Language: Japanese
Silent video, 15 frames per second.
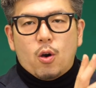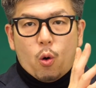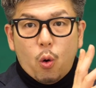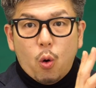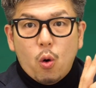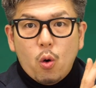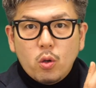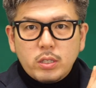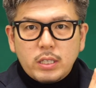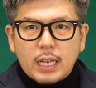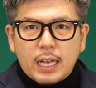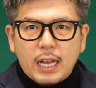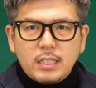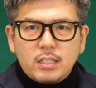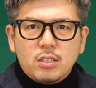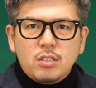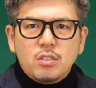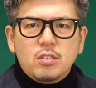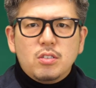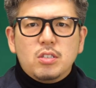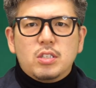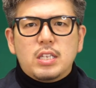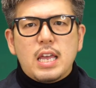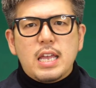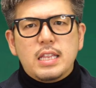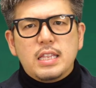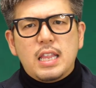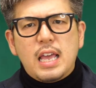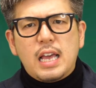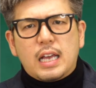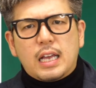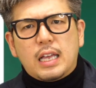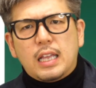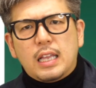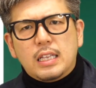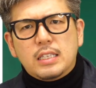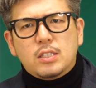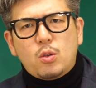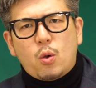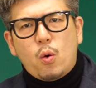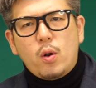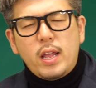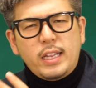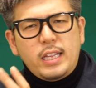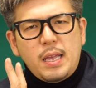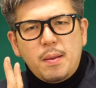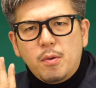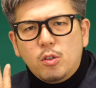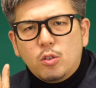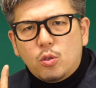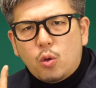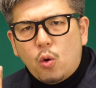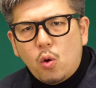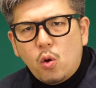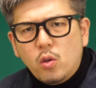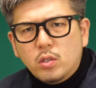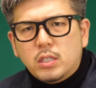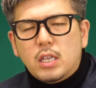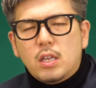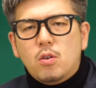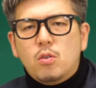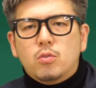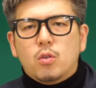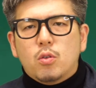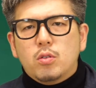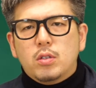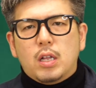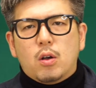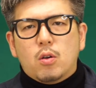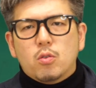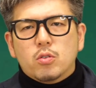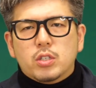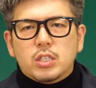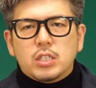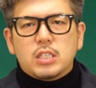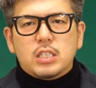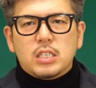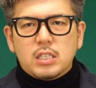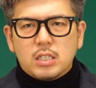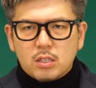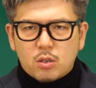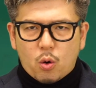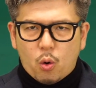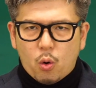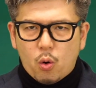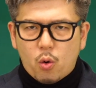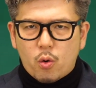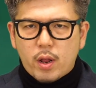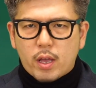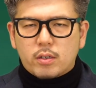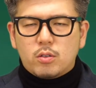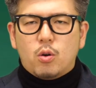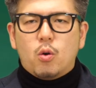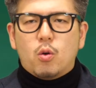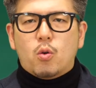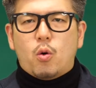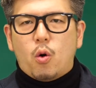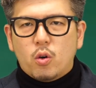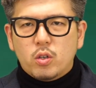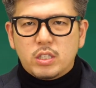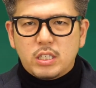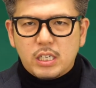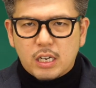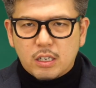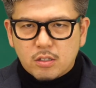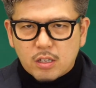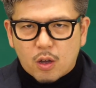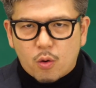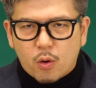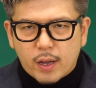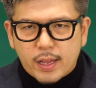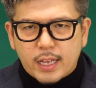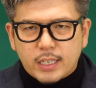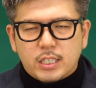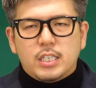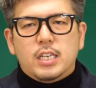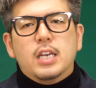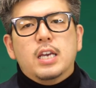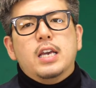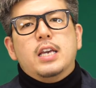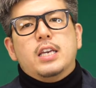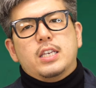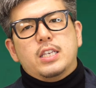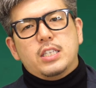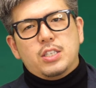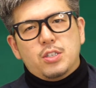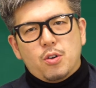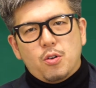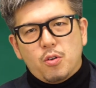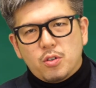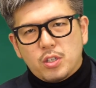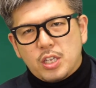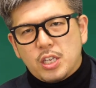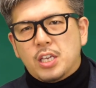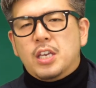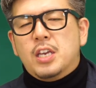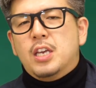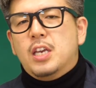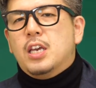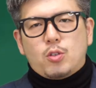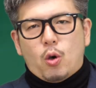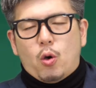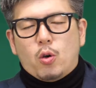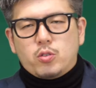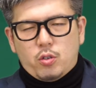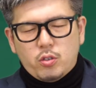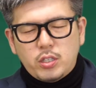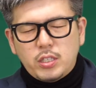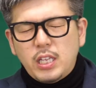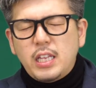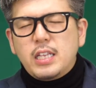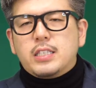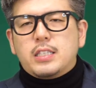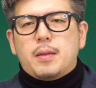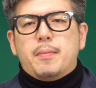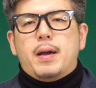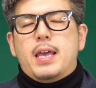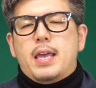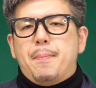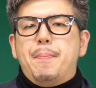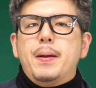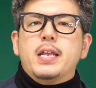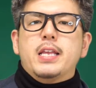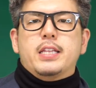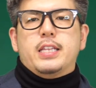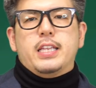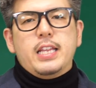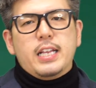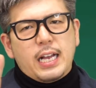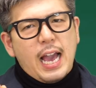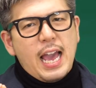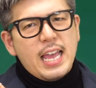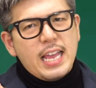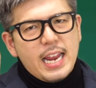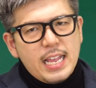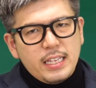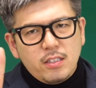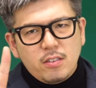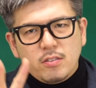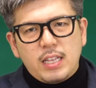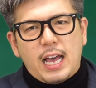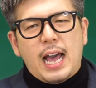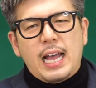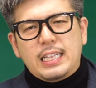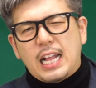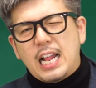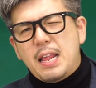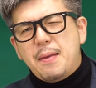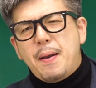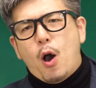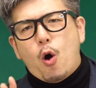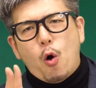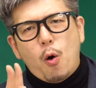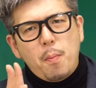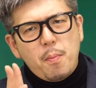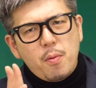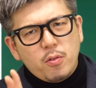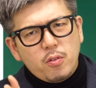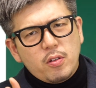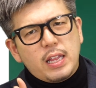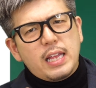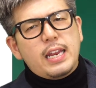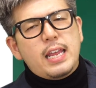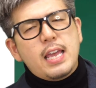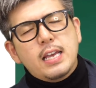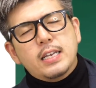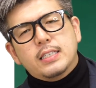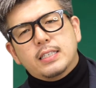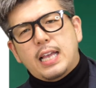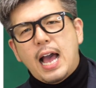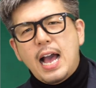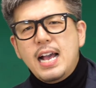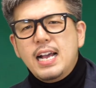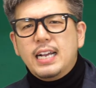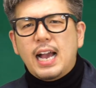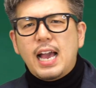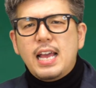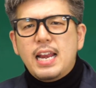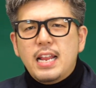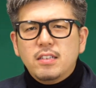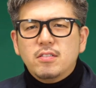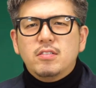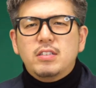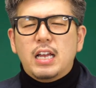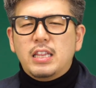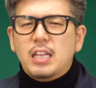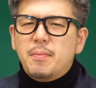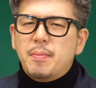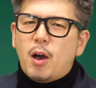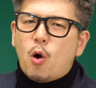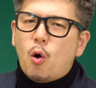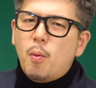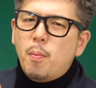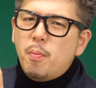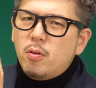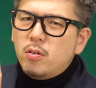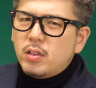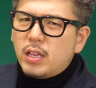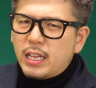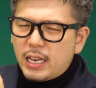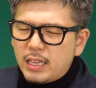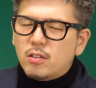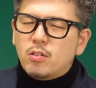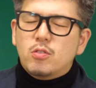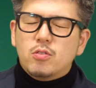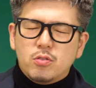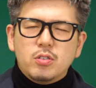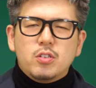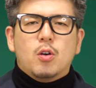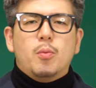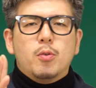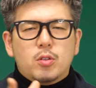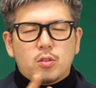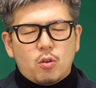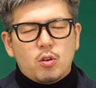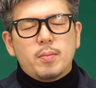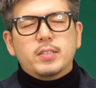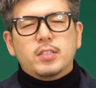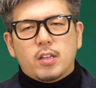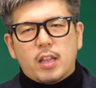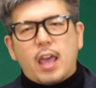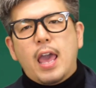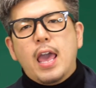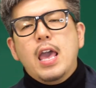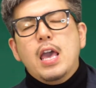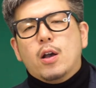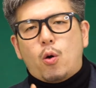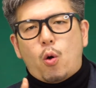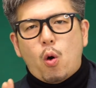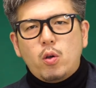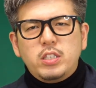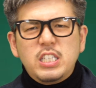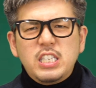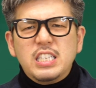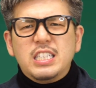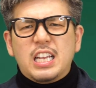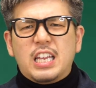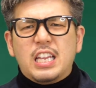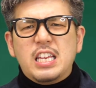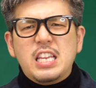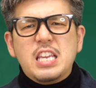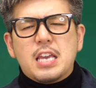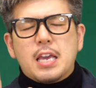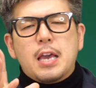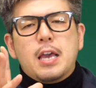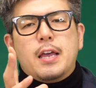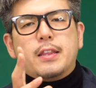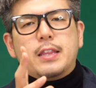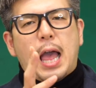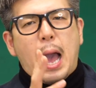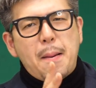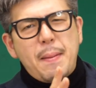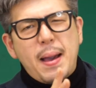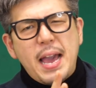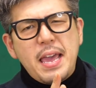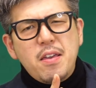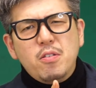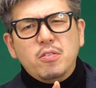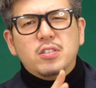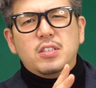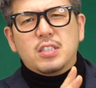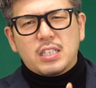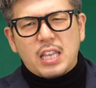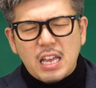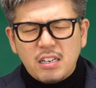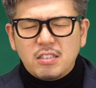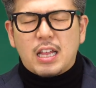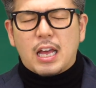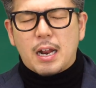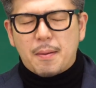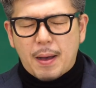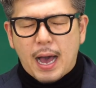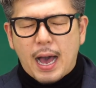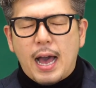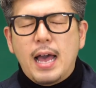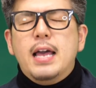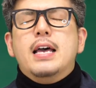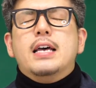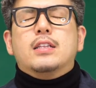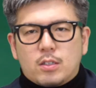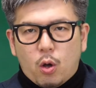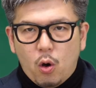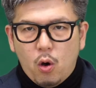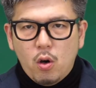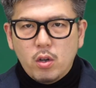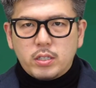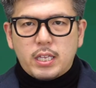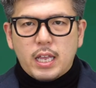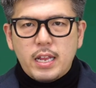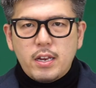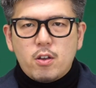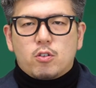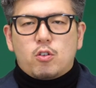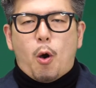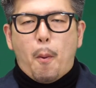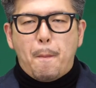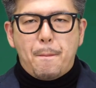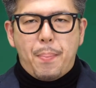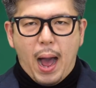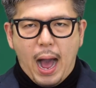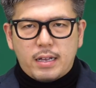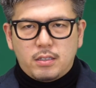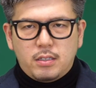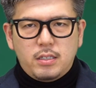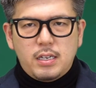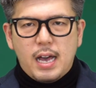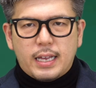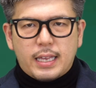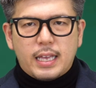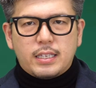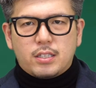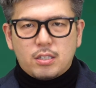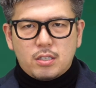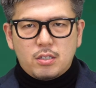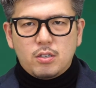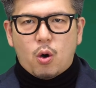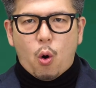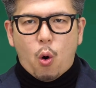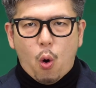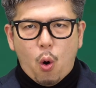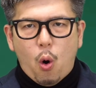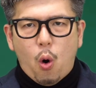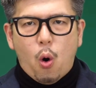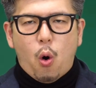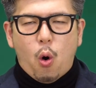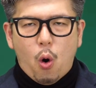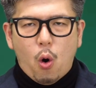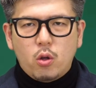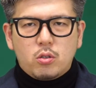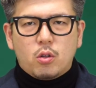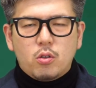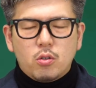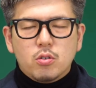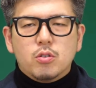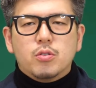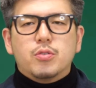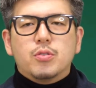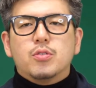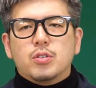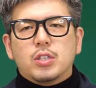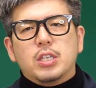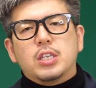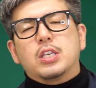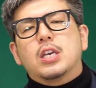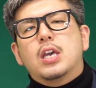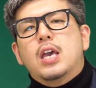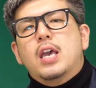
大阪抽選でそれでも当選を取ったこの新攻略法、こちらのねお話非常にそう。そしてですね、まあやっぱりにかいれんぞくで当たれば本物だね、さんかいれんぞくで当たれば本物だねというふうに思っておりますので、個人的に名前を付けるならば当選力を爆上げする方法というふうに、